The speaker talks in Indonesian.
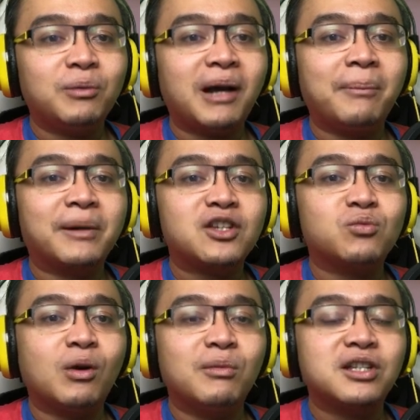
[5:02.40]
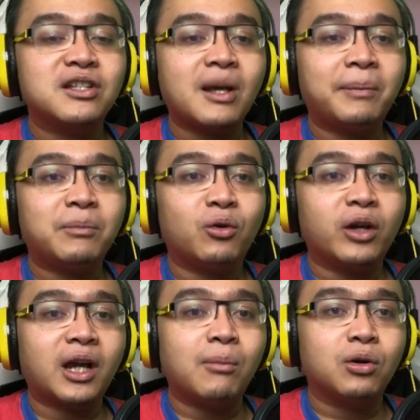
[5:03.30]
pun menghampiri sebuah mesin capit
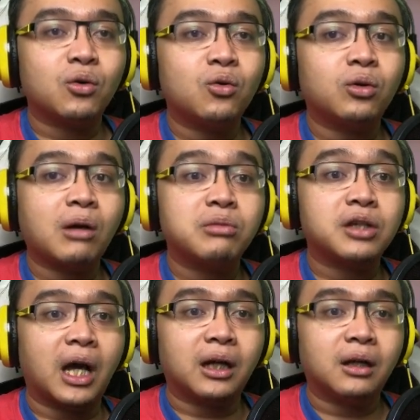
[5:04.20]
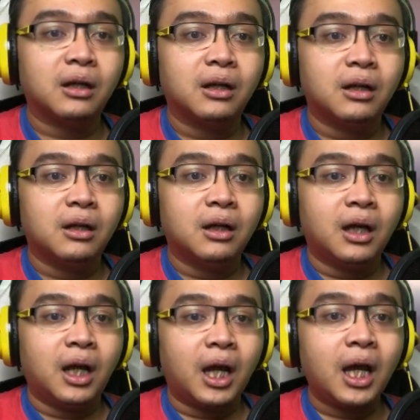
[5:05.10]
boneka berukuran besar.
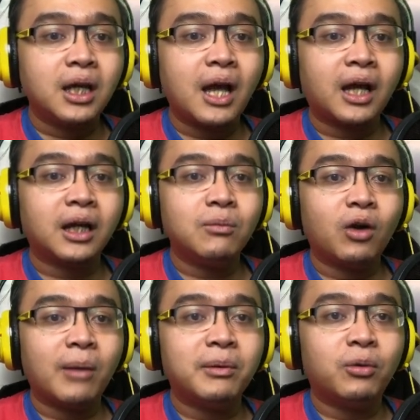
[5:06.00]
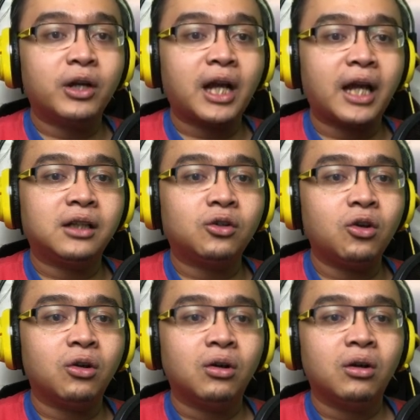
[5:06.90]
Eh yakin mau ngambil boneka
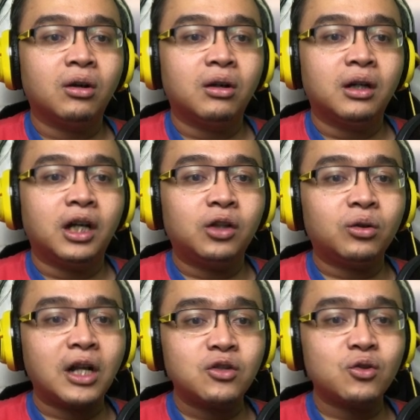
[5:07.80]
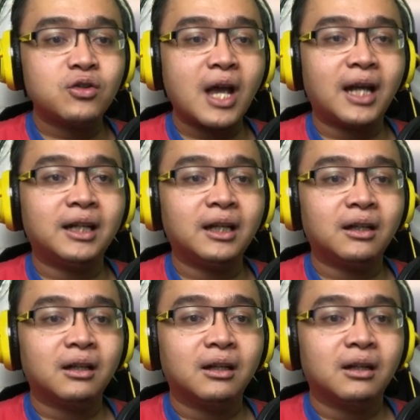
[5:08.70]
itu? Itu kan susah
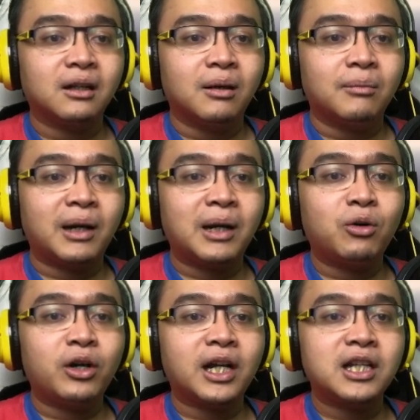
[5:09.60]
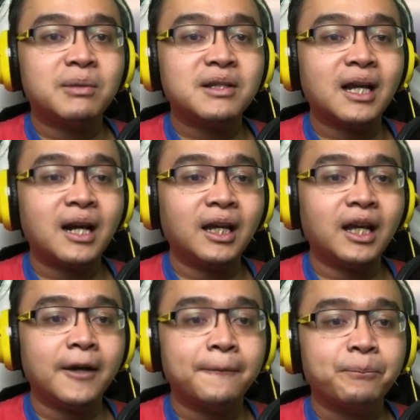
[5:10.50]
Adit. Mana bonekanya besar
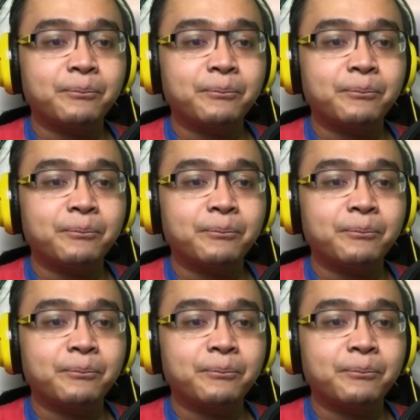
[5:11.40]
lagi?